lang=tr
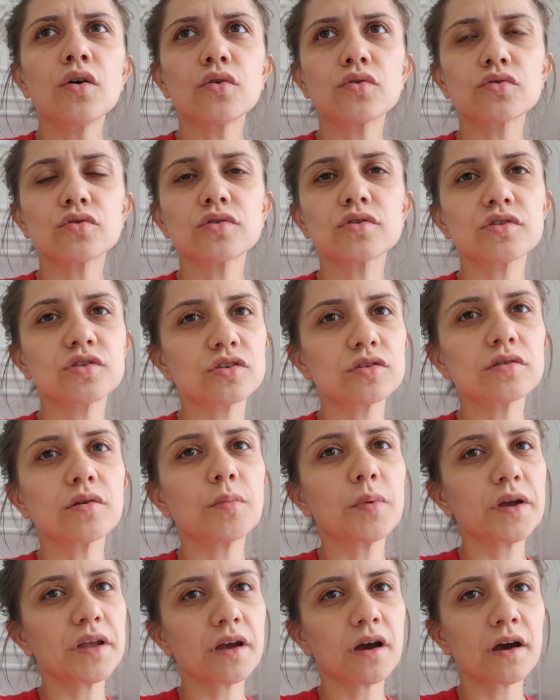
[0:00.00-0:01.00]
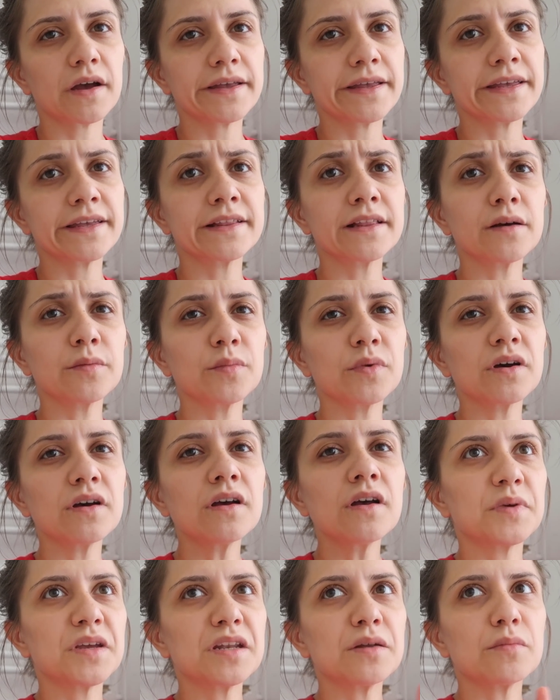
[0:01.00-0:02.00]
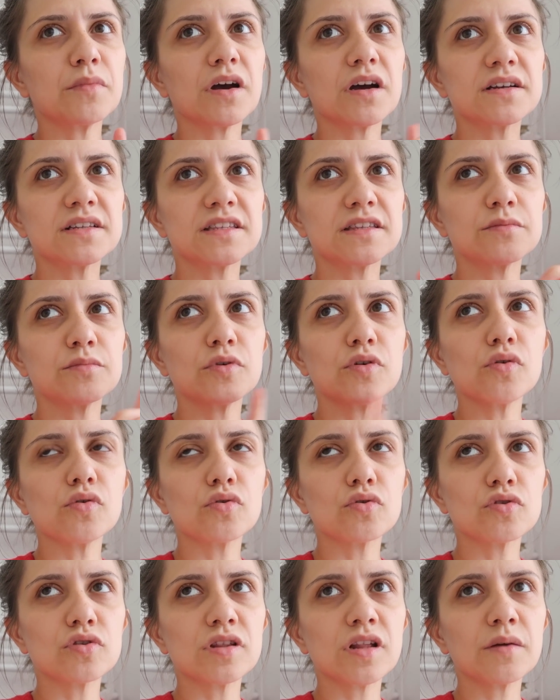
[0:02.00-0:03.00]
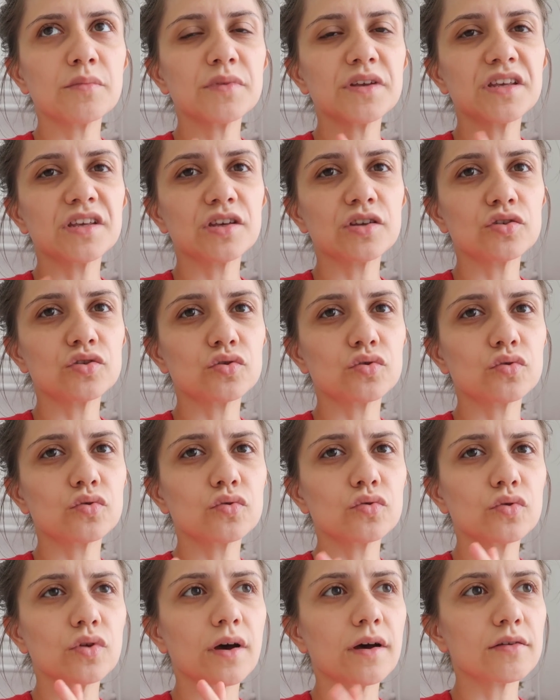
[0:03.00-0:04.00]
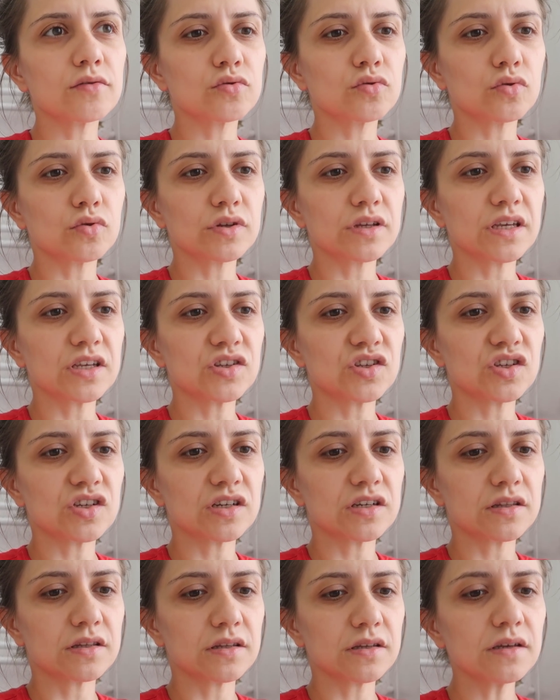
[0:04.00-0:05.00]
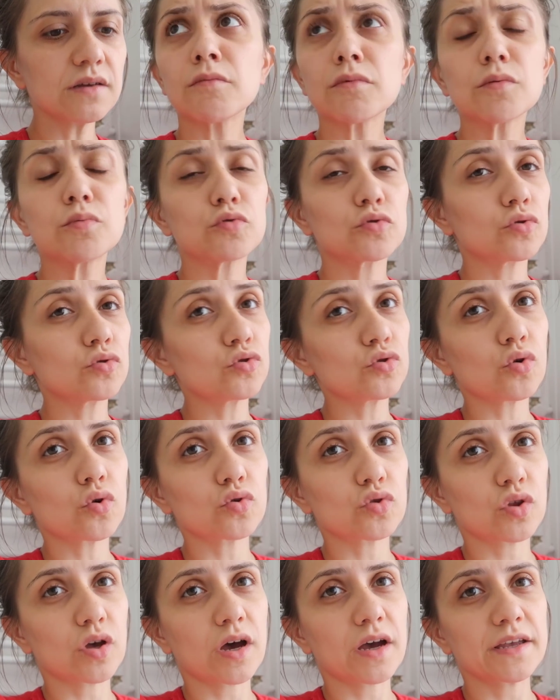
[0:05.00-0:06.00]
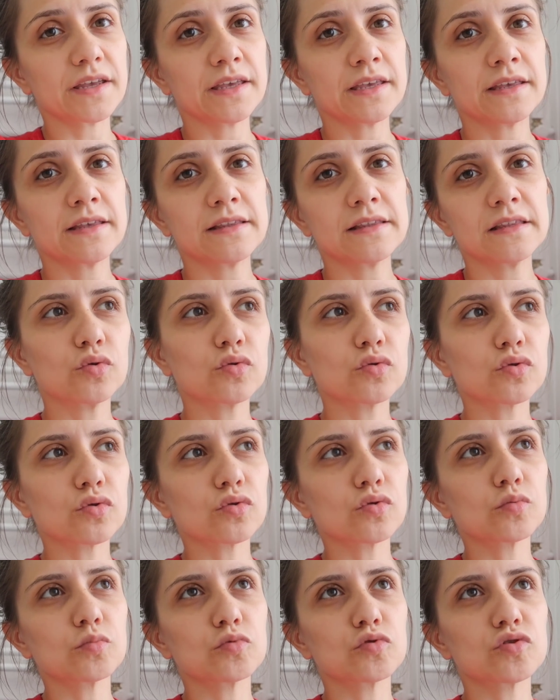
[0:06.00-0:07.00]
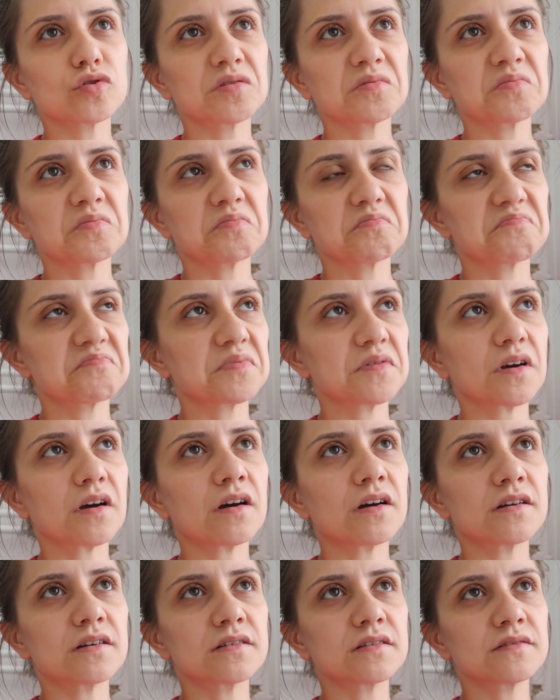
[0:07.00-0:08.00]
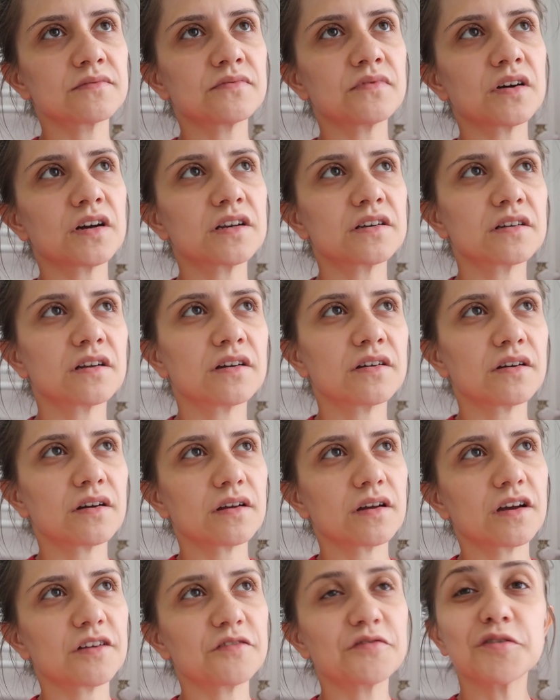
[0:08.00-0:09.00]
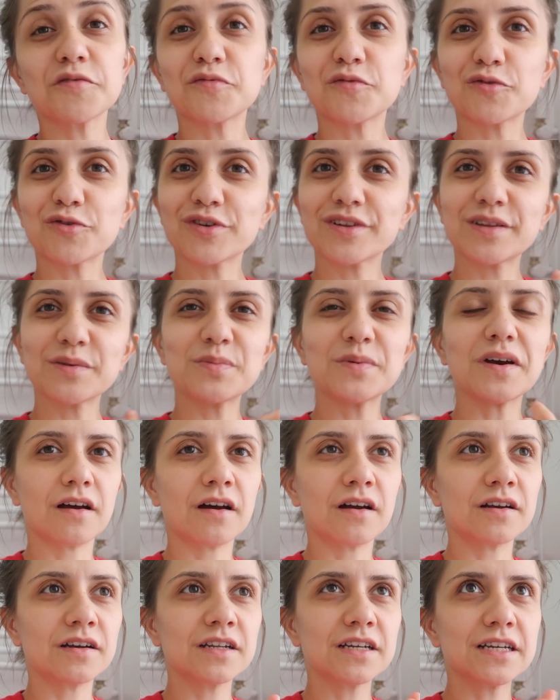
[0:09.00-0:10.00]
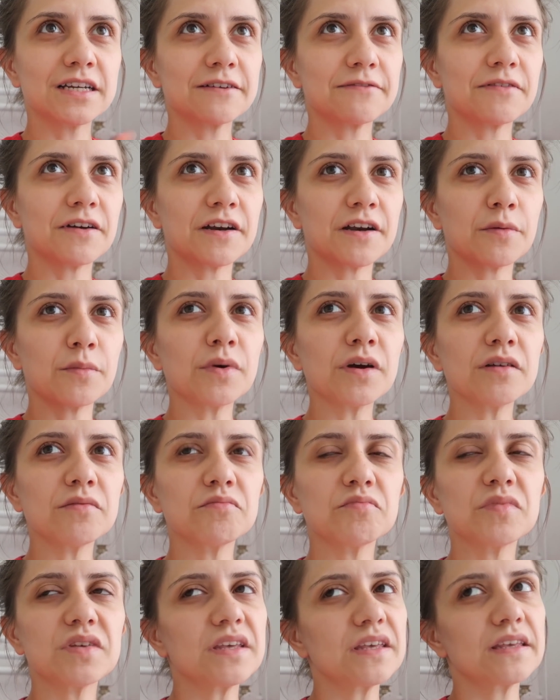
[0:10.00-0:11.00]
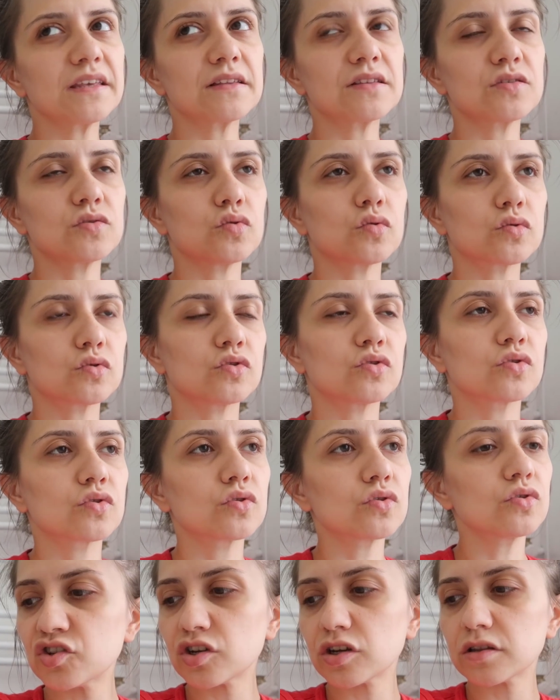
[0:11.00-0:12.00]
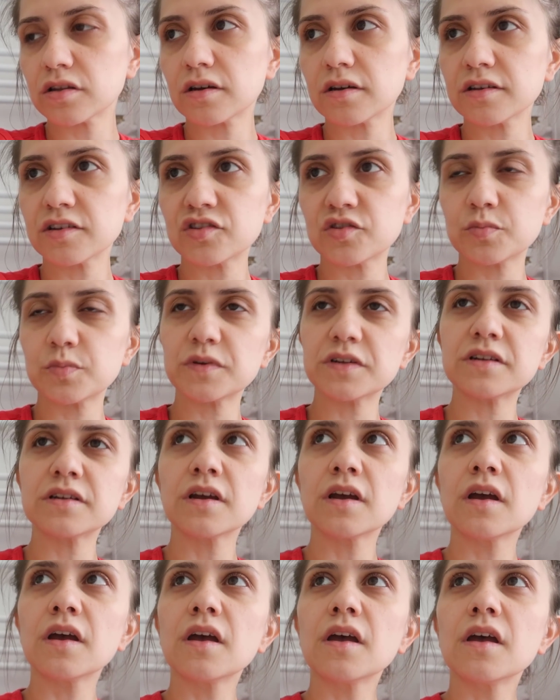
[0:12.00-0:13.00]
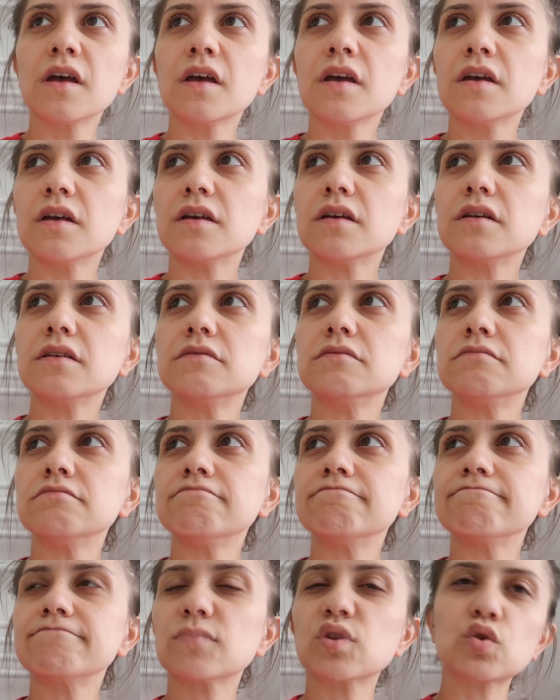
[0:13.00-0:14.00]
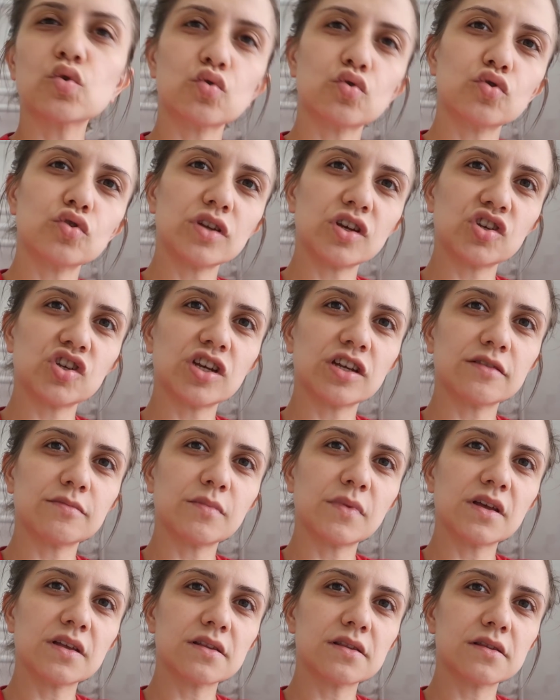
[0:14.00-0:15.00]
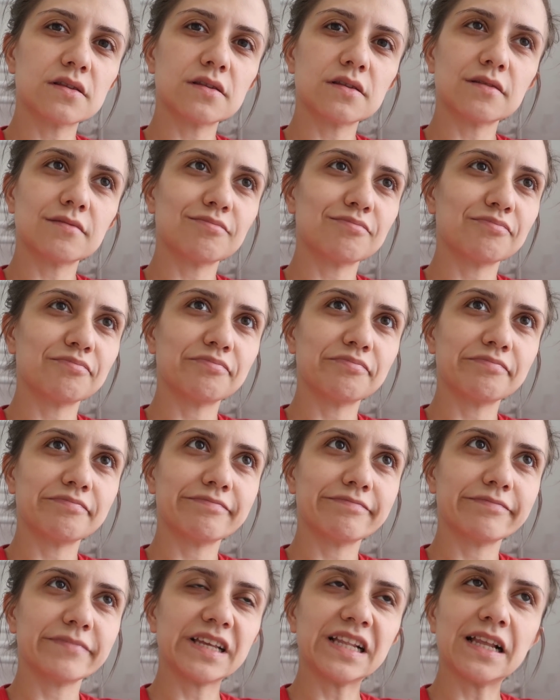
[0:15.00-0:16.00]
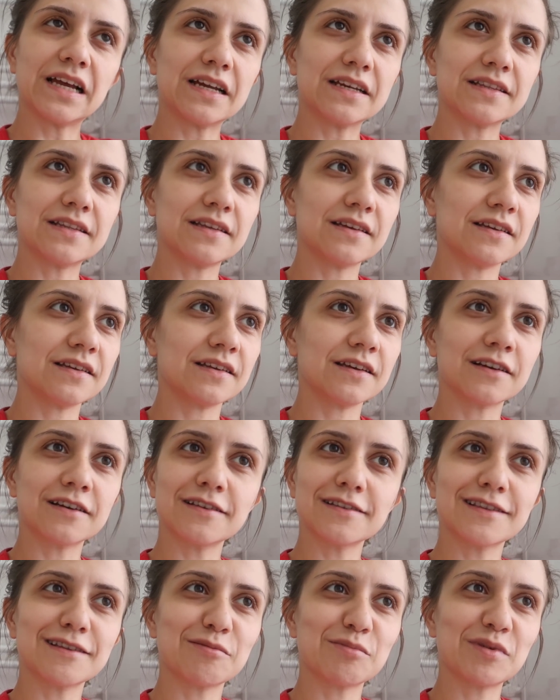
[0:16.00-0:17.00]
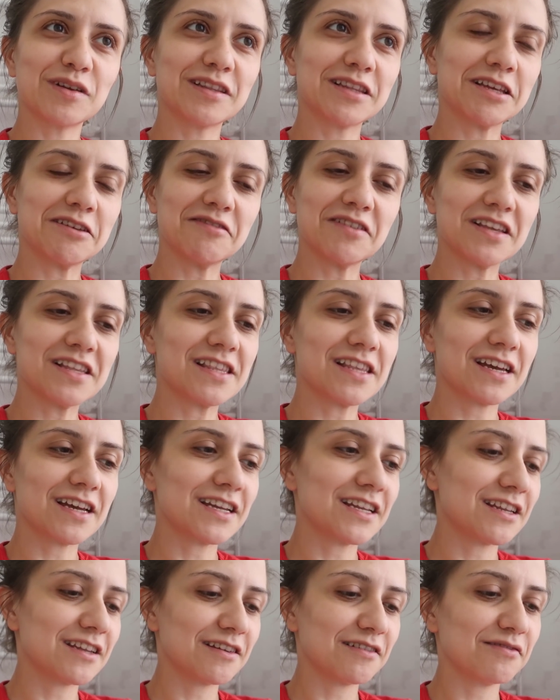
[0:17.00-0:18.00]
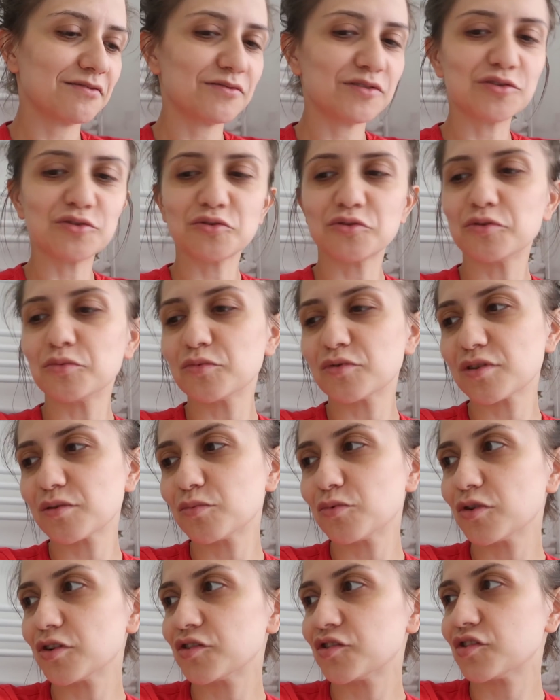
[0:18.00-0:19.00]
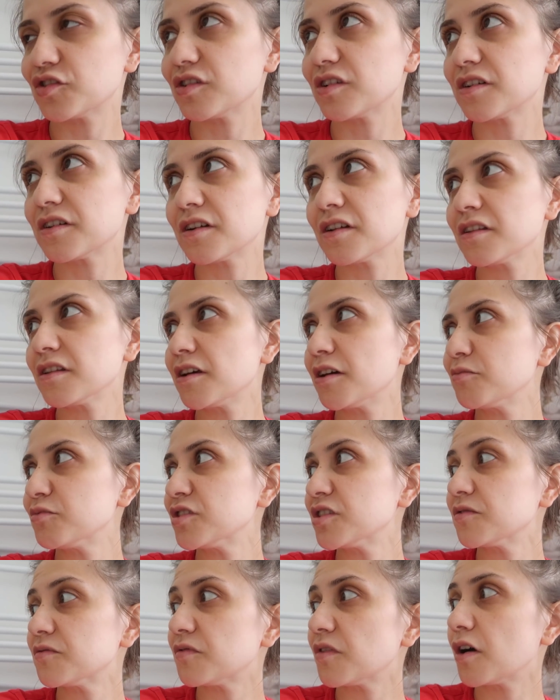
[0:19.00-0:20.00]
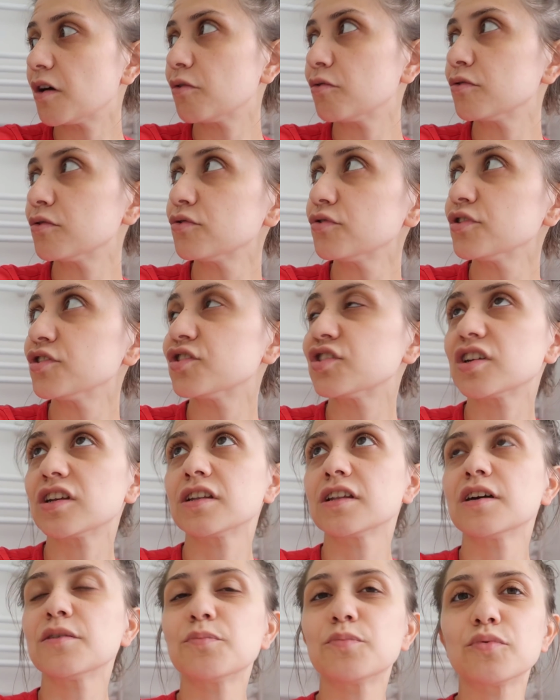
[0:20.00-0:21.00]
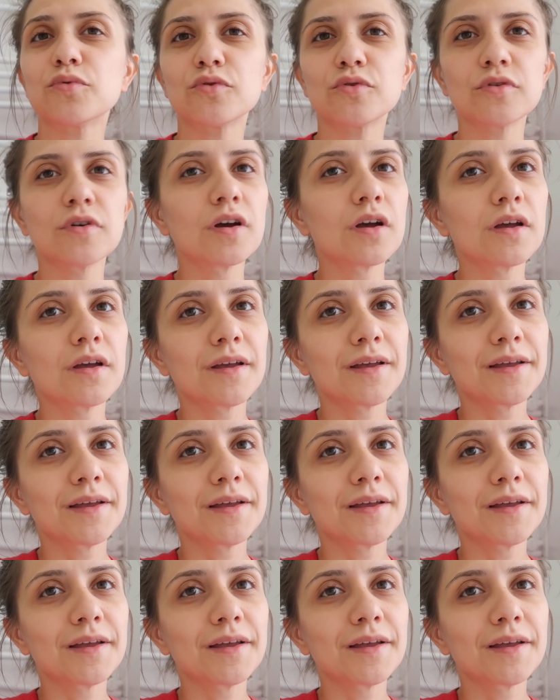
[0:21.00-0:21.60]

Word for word: Onun dışında bayağı iyiydi ama benim aksime Özlem ikinci gün daha zor geçirdi. Ama bugün çok daha iyi. Dokunduğumuzda bir ağrı var. Hafif orada bir ağırlık var ama iyiyiz çok şükür. İnşallah hiçbir e, sorun yaşatmaz ileride yakın zamanda vesaire vücudumuza bu aşılar Allah'ım şifa olur. İnşallah bu